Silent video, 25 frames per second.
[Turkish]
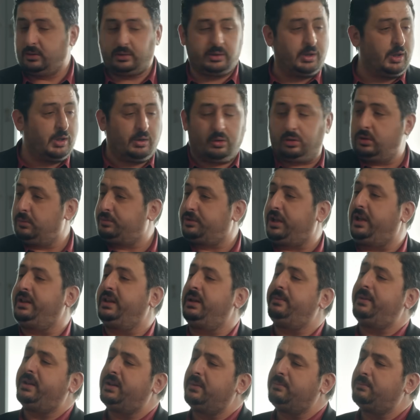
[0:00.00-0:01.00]
Ya oğlum sen
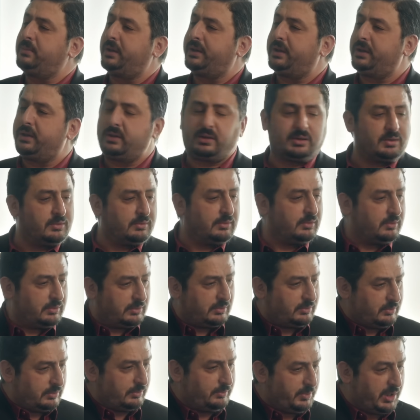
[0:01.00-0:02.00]
demedin mi bana
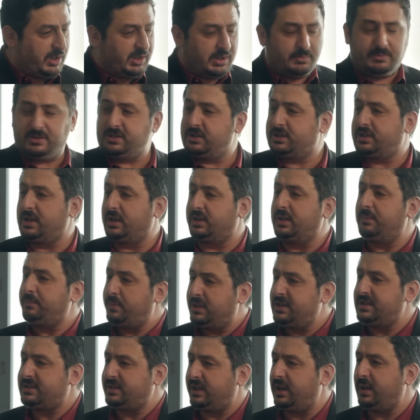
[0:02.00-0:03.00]
bildiğimiz işlerden bir
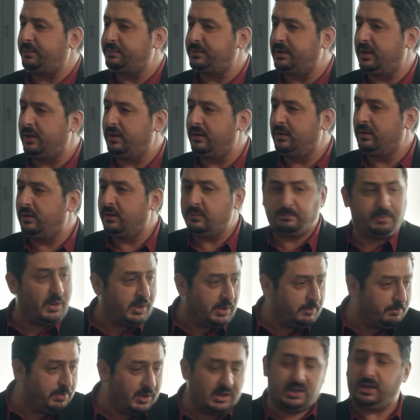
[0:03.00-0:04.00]
liste yap diye?
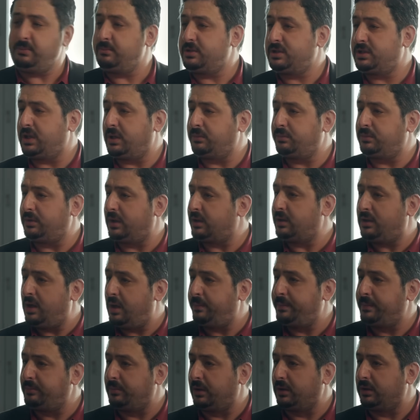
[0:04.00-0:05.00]
Benim bildiğim işler bunlar. Ne
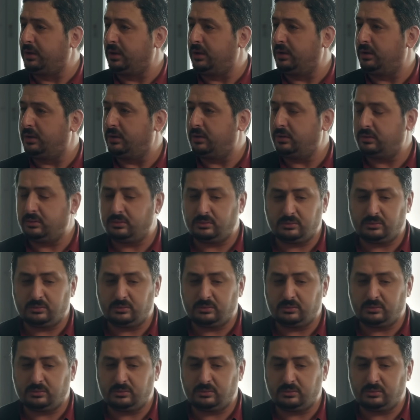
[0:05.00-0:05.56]
yapayım Allah Allah?